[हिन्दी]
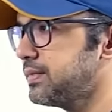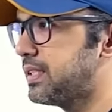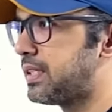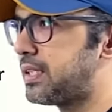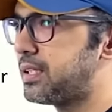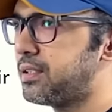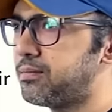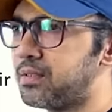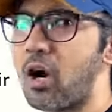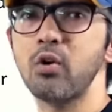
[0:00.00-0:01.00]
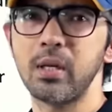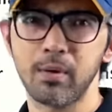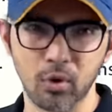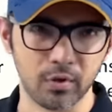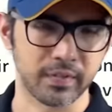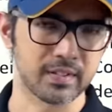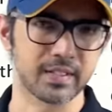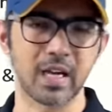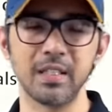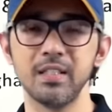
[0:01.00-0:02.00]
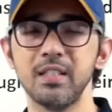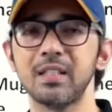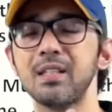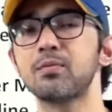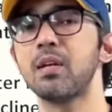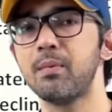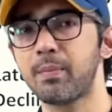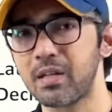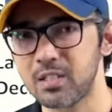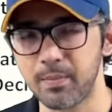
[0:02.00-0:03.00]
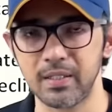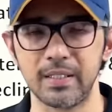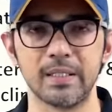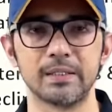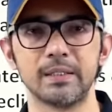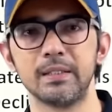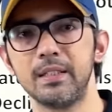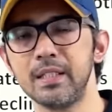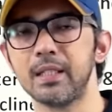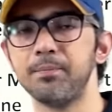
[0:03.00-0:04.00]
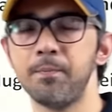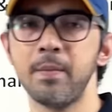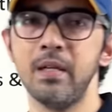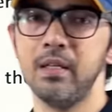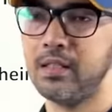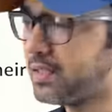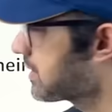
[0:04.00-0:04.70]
राउंड टेबल कॉन्फ्रेंस है गांधी जी ने किस वाले में पार्टिसिपेट किया था ठीक है ये